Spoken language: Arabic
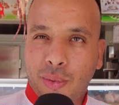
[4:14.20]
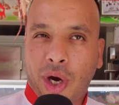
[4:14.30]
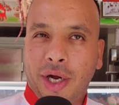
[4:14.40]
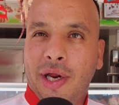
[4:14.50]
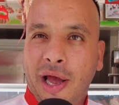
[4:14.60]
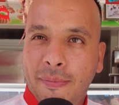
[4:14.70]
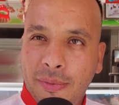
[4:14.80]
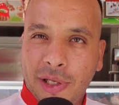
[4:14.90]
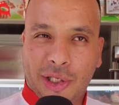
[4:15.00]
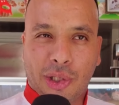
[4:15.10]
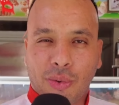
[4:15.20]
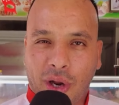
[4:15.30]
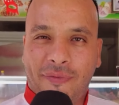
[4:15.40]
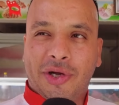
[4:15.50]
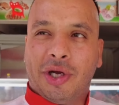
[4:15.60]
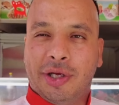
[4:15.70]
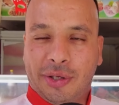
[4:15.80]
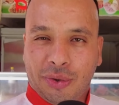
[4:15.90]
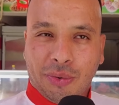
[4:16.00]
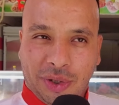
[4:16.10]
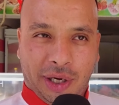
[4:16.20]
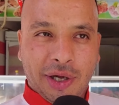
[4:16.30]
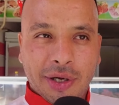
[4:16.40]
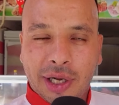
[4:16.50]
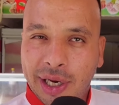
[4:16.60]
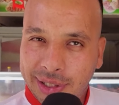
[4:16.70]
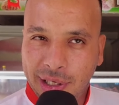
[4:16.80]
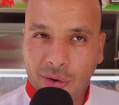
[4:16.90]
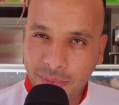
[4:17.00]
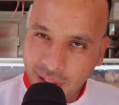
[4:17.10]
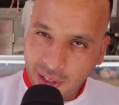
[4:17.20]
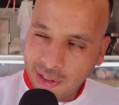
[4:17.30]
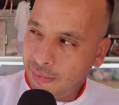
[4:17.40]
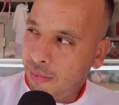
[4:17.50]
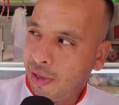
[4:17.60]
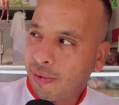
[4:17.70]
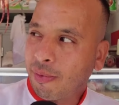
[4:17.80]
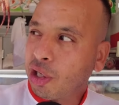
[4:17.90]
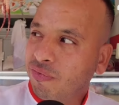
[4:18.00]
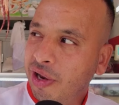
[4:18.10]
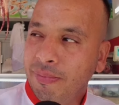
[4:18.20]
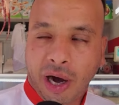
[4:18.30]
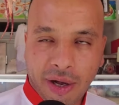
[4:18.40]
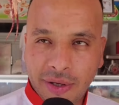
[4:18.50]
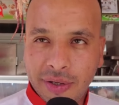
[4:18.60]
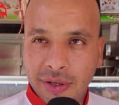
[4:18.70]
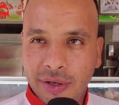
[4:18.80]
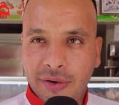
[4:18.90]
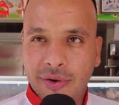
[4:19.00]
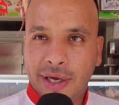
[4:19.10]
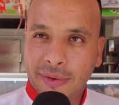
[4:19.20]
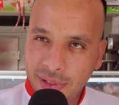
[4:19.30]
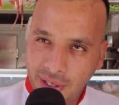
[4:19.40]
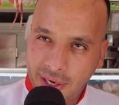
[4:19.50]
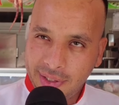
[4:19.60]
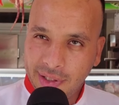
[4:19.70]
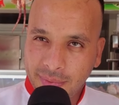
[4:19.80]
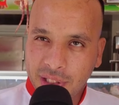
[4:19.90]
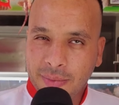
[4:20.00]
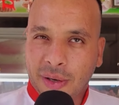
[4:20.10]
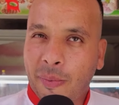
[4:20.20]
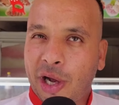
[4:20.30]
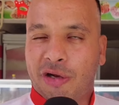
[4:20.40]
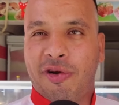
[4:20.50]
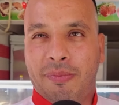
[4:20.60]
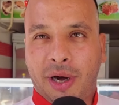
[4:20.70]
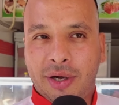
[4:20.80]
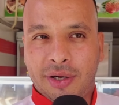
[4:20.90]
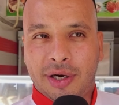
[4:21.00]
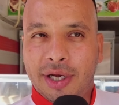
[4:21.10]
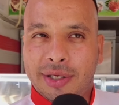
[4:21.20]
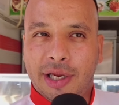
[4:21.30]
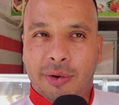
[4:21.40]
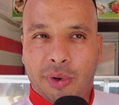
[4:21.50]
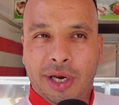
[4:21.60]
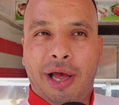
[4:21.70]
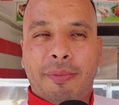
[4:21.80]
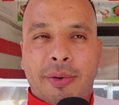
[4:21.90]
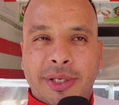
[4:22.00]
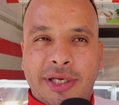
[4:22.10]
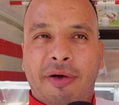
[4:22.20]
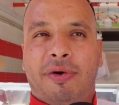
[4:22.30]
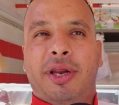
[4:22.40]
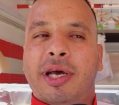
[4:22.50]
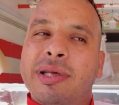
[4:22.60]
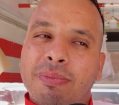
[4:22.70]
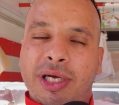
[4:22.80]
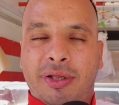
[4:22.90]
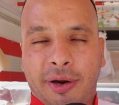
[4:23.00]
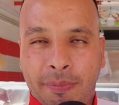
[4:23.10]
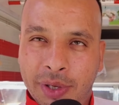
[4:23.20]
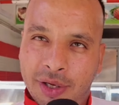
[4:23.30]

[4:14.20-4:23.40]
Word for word: توقعنا الحمامات يسدوا لافاجات يسدوا كذا الله يحسن العون المنطقه ديال بلنا راه ما بقاش فيها الماء هذه المنطقه عندنا بالضبط راه ما بقاش فيها الماء راه الله يحسن العون راه راه بزاف على الناس 100 درهم